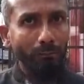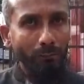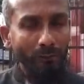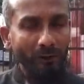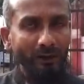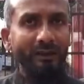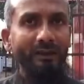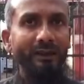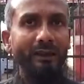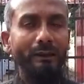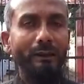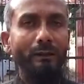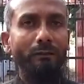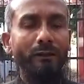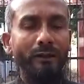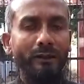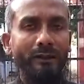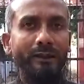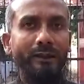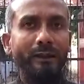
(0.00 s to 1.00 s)
पूरी तरह से
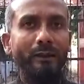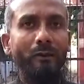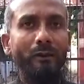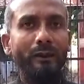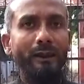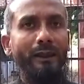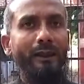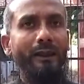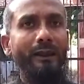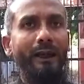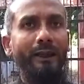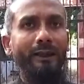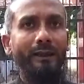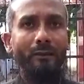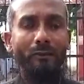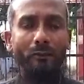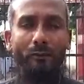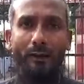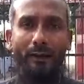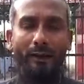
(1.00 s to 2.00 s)
फिट नहीं होने के
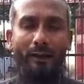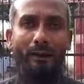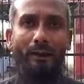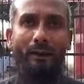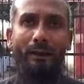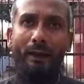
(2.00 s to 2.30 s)
कारण जो है